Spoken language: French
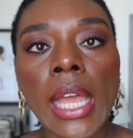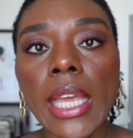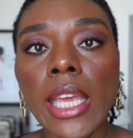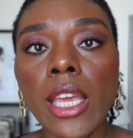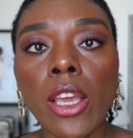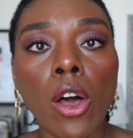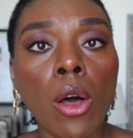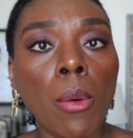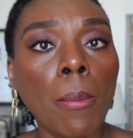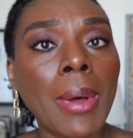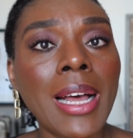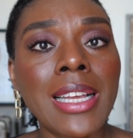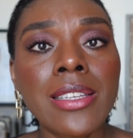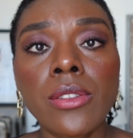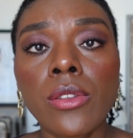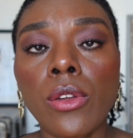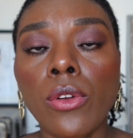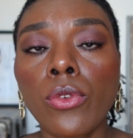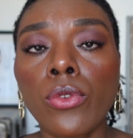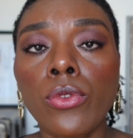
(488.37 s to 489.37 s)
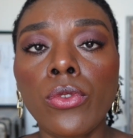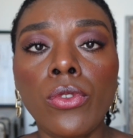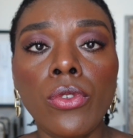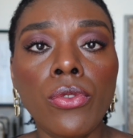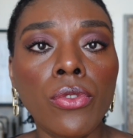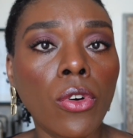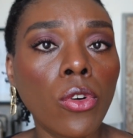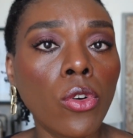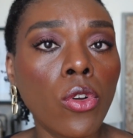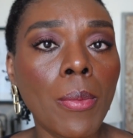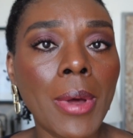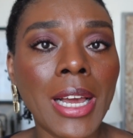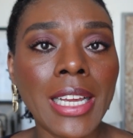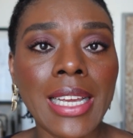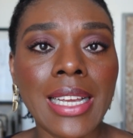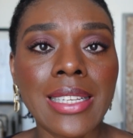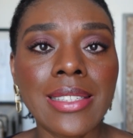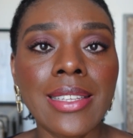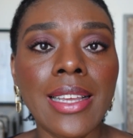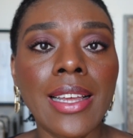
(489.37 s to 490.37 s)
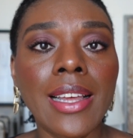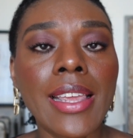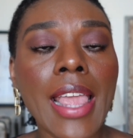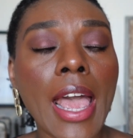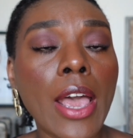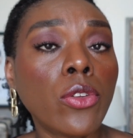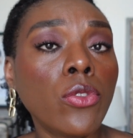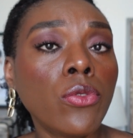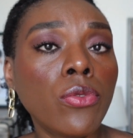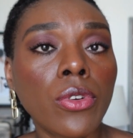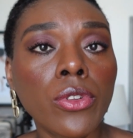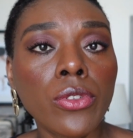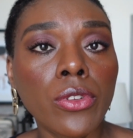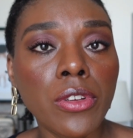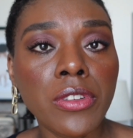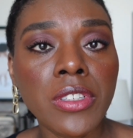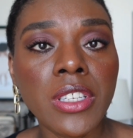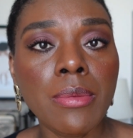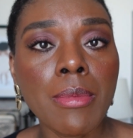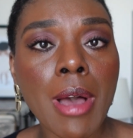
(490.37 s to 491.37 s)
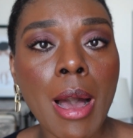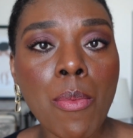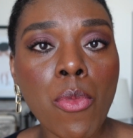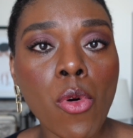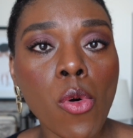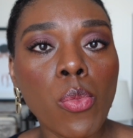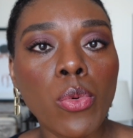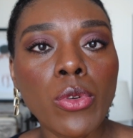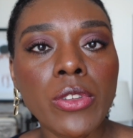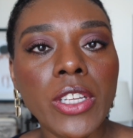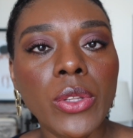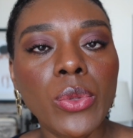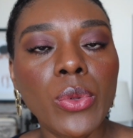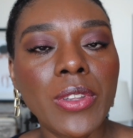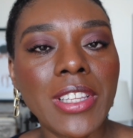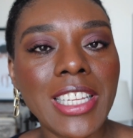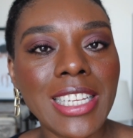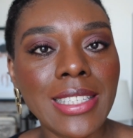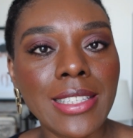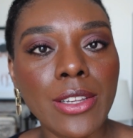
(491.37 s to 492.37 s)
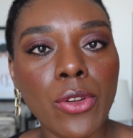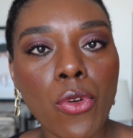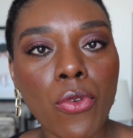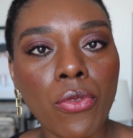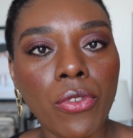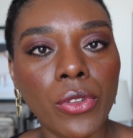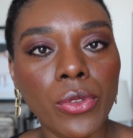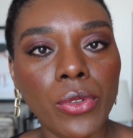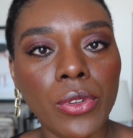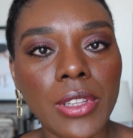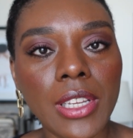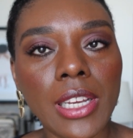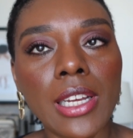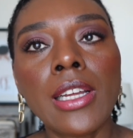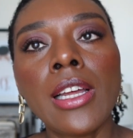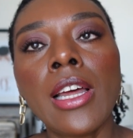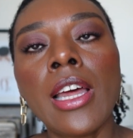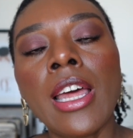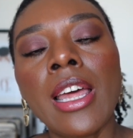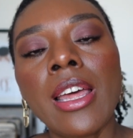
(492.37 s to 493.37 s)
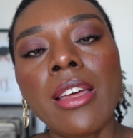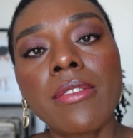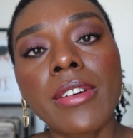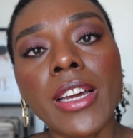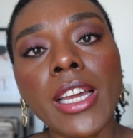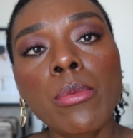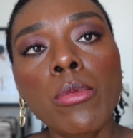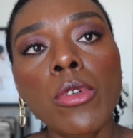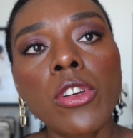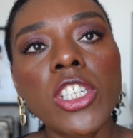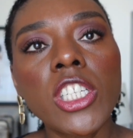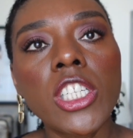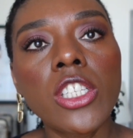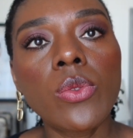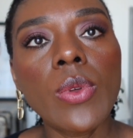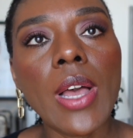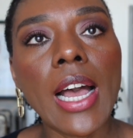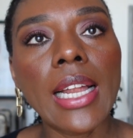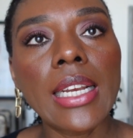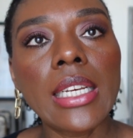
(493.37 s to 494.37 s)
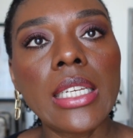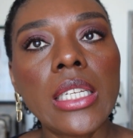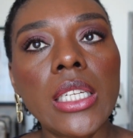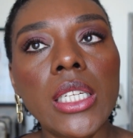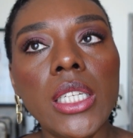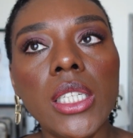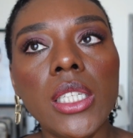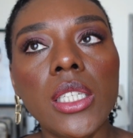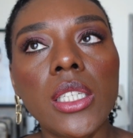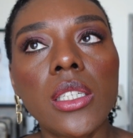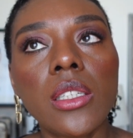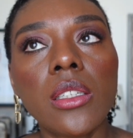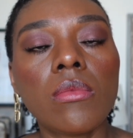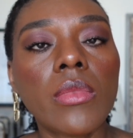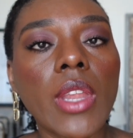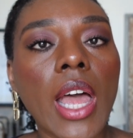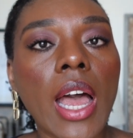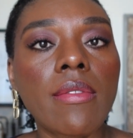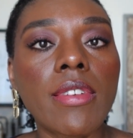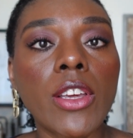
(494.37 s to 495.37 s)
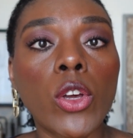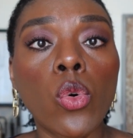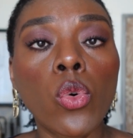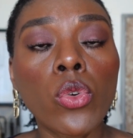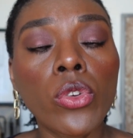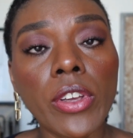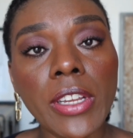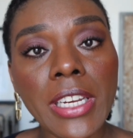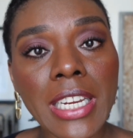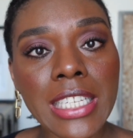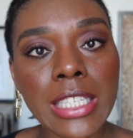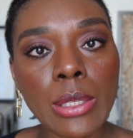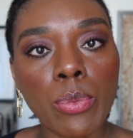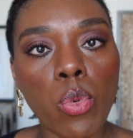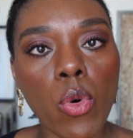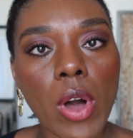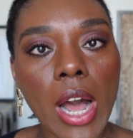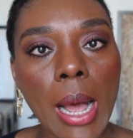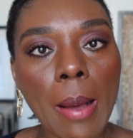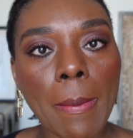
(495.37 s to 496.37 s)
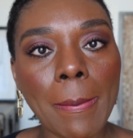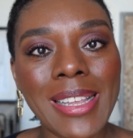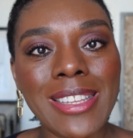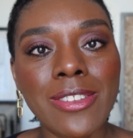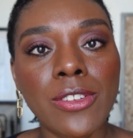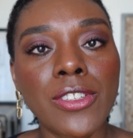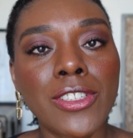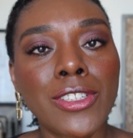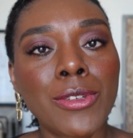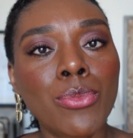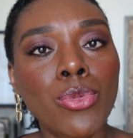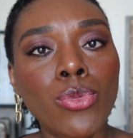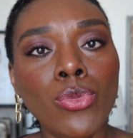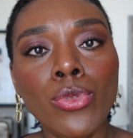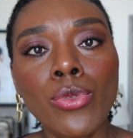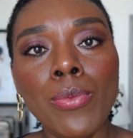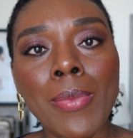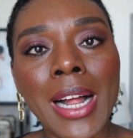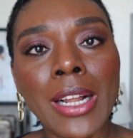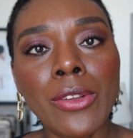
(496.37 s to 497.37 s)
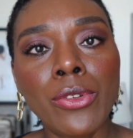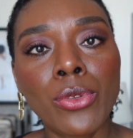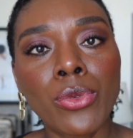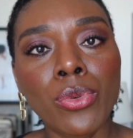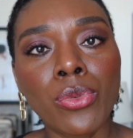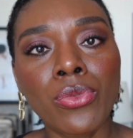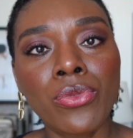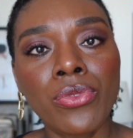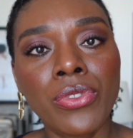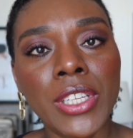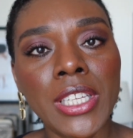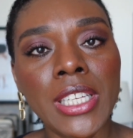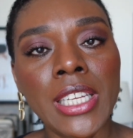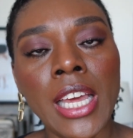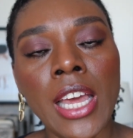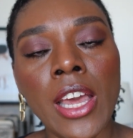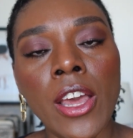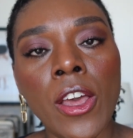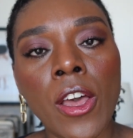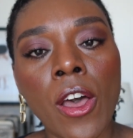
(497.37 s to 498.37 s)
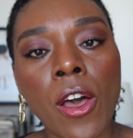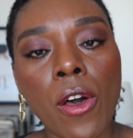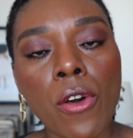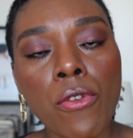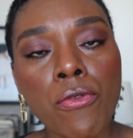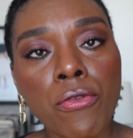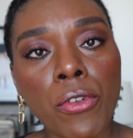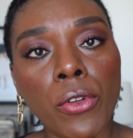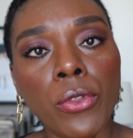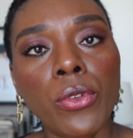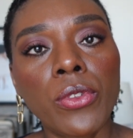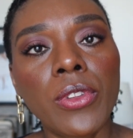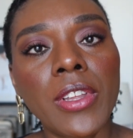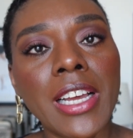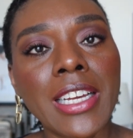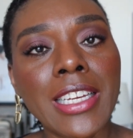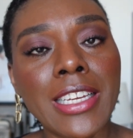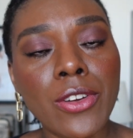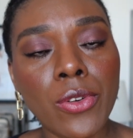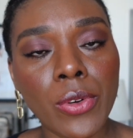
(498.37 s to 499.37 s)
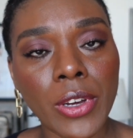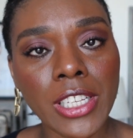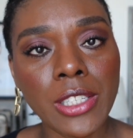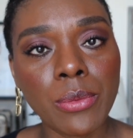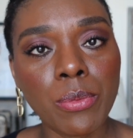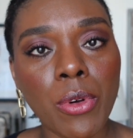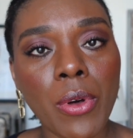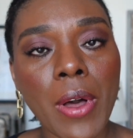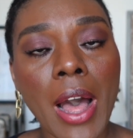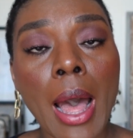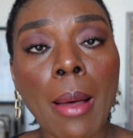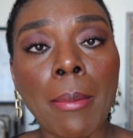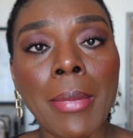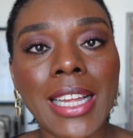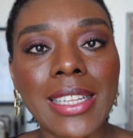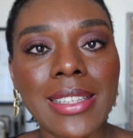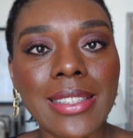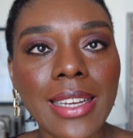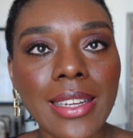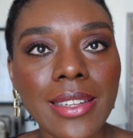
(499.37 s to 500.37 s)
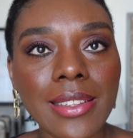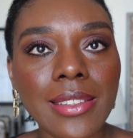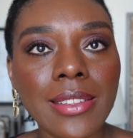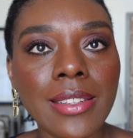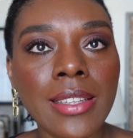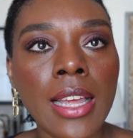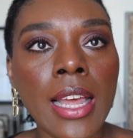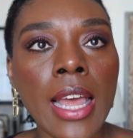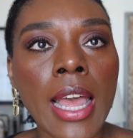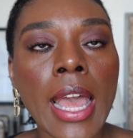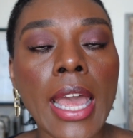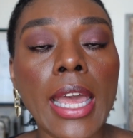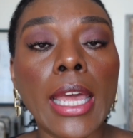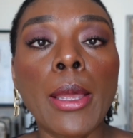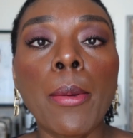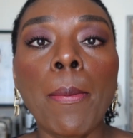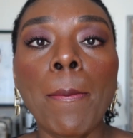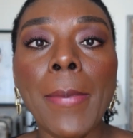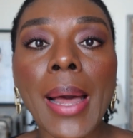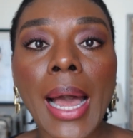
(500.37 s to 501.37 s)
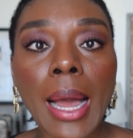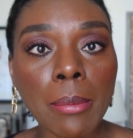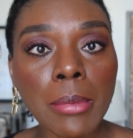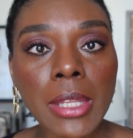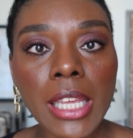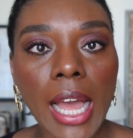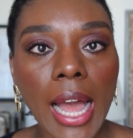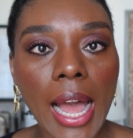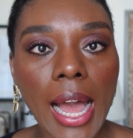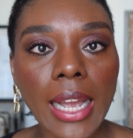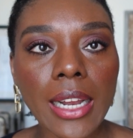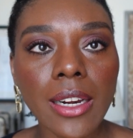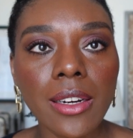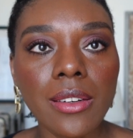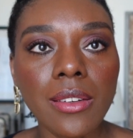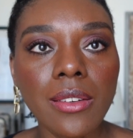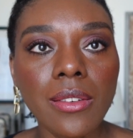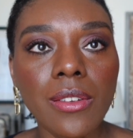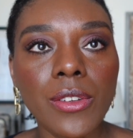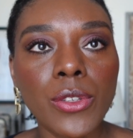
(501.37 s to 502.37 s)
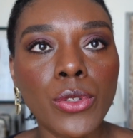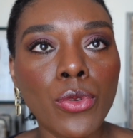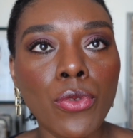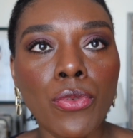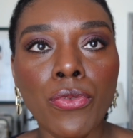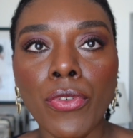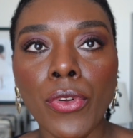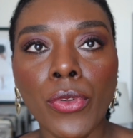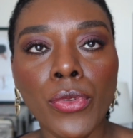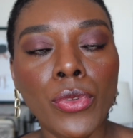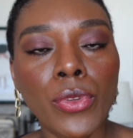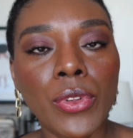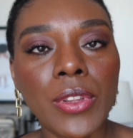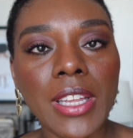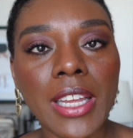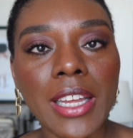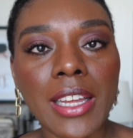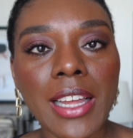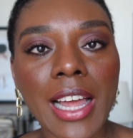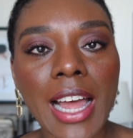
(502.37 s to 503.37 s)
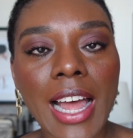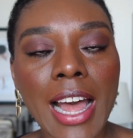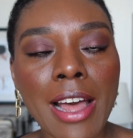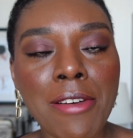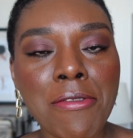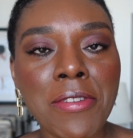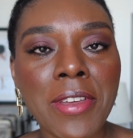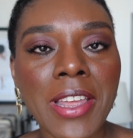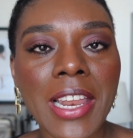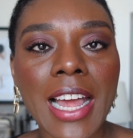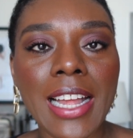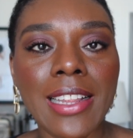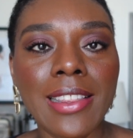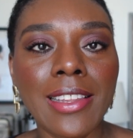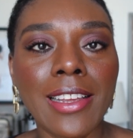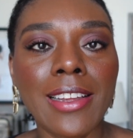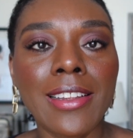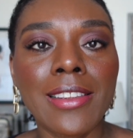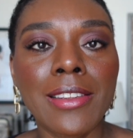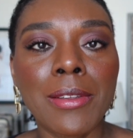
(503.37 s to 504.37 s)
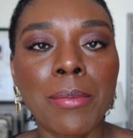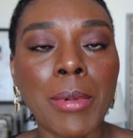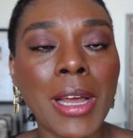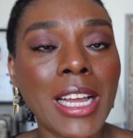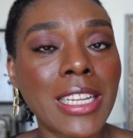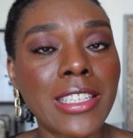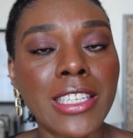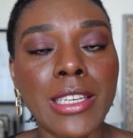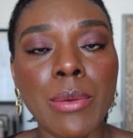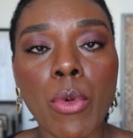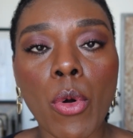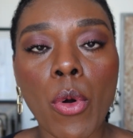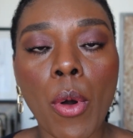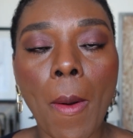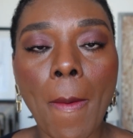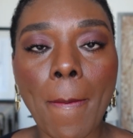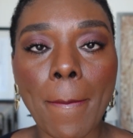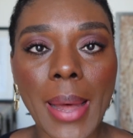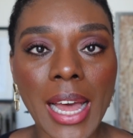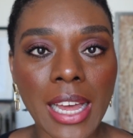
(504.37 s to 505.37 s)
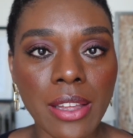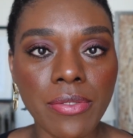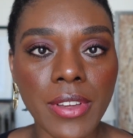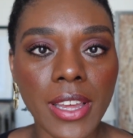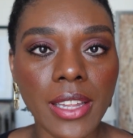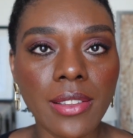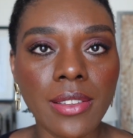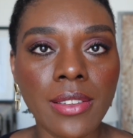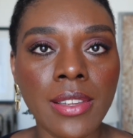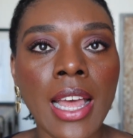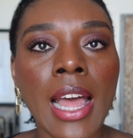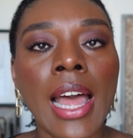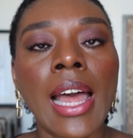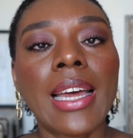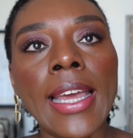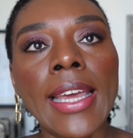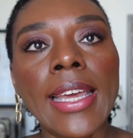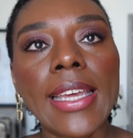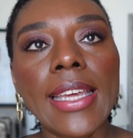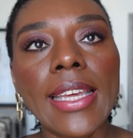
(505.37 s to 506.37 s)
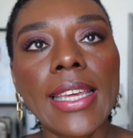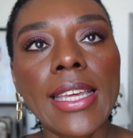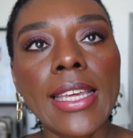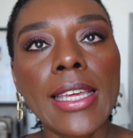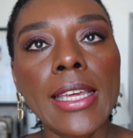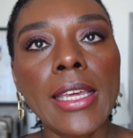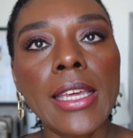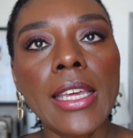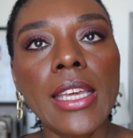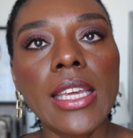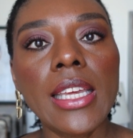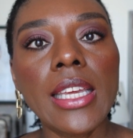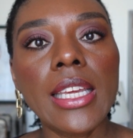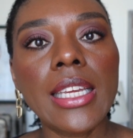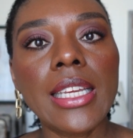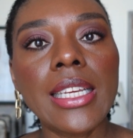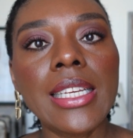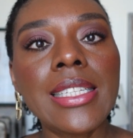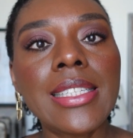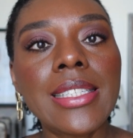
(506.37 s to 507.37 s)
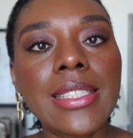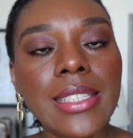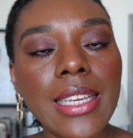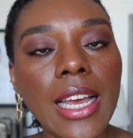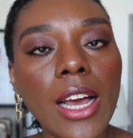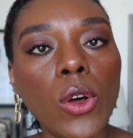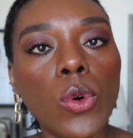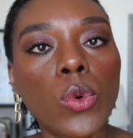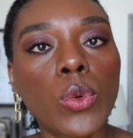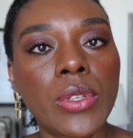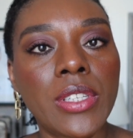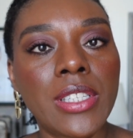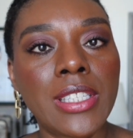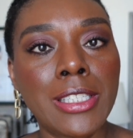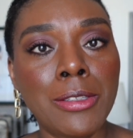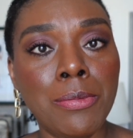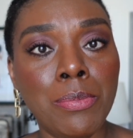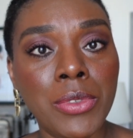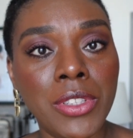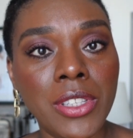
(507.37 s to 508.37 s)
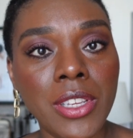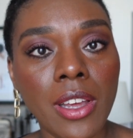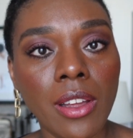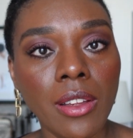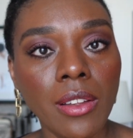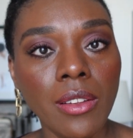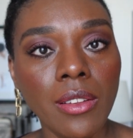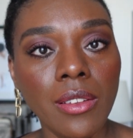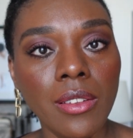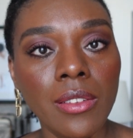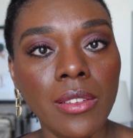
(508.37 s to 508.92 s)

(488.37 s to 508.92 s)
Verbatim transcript: Et en passant devant le magasin, il y a une vendeuse qui m'a proposé de tester le fond de teint. Vraiment, j'y suis allée avec aucun espoir parce que j'ai beaucoup de mal de trouver un fond de teint qui correspond à ma teinte. Et par miracle, ce fond de teint avait la teinte pratiquement parfaite. Et il tient aussi bien